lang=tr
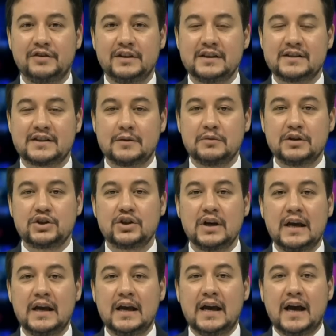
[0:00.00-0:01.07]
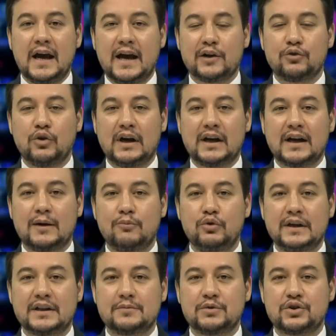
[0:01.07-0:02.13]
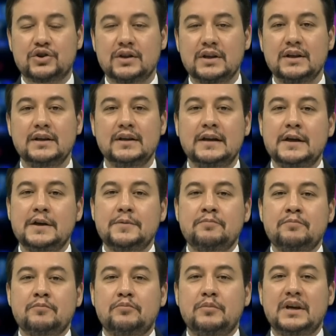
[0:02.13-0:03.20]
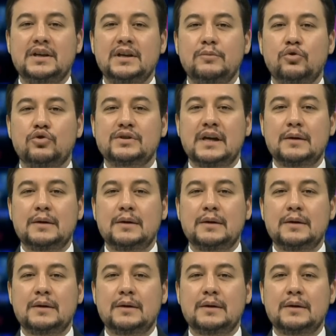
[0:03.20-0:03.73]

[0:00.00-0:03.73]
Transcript: istemiş. Erdoğan kabul etmişti. Bekir Bozdağ